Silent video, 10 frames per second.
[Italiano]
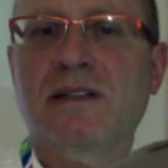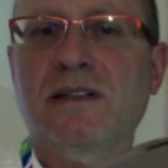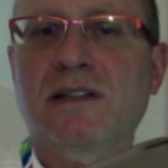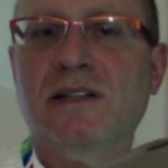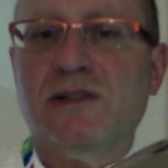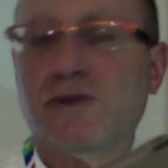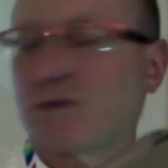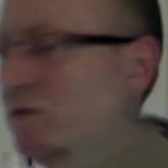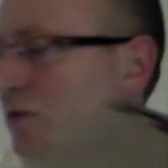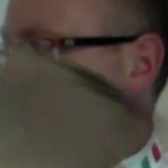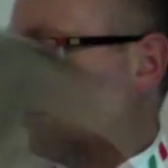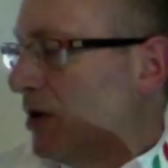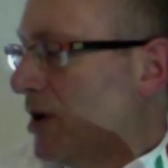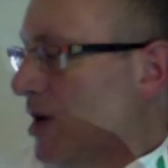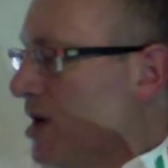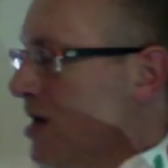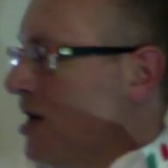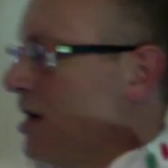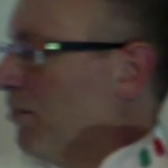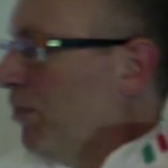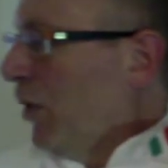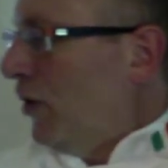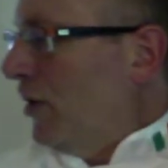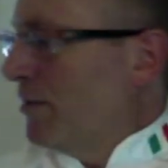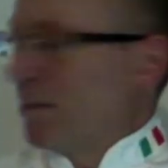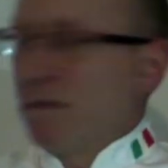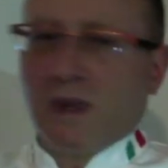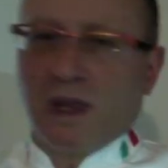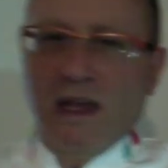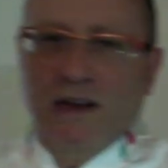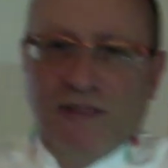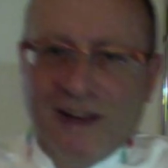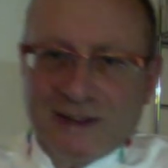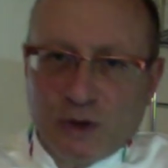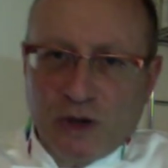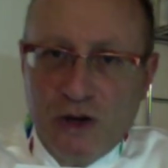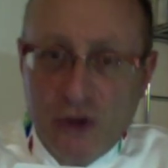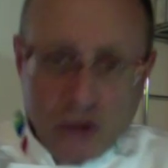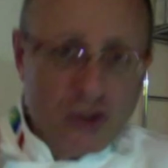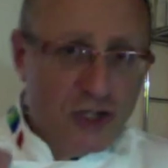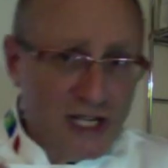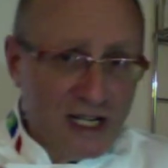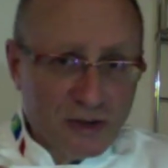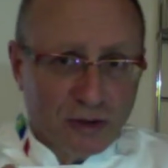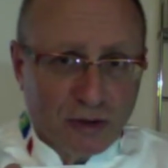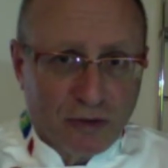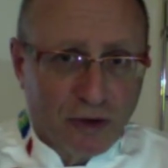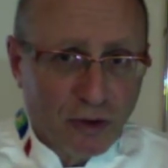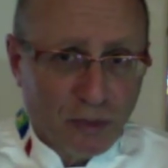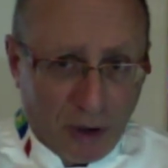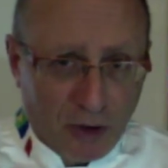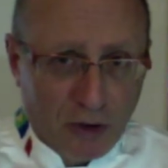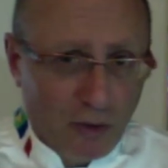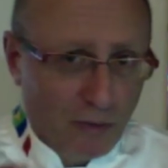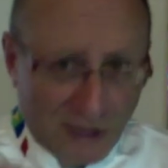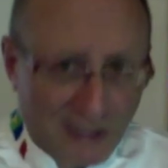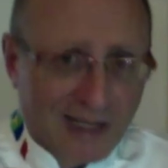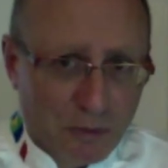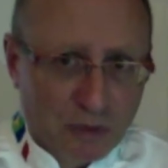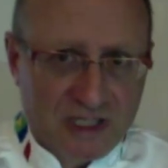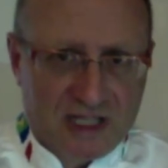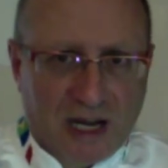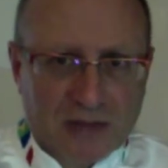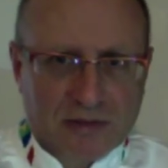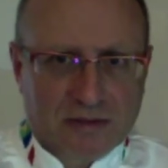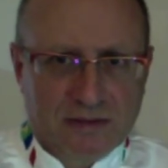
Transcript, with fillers: Niente sottofondo. Poi il fatto che non ci sia il sottofondo però non vuol dire che è multistrato.